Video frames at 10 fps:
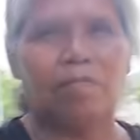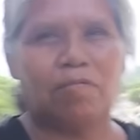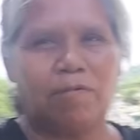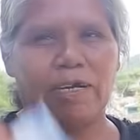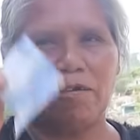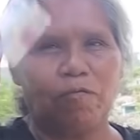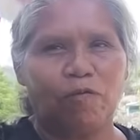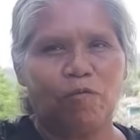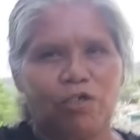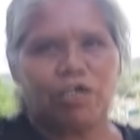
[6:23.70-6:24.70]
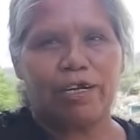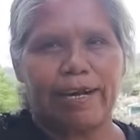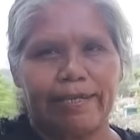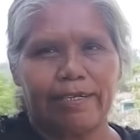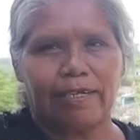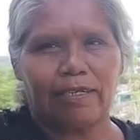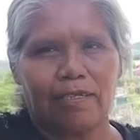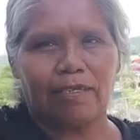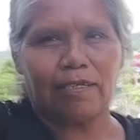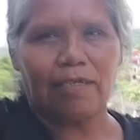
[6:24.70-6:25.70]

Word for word: Bueno, con pues muchas gracias.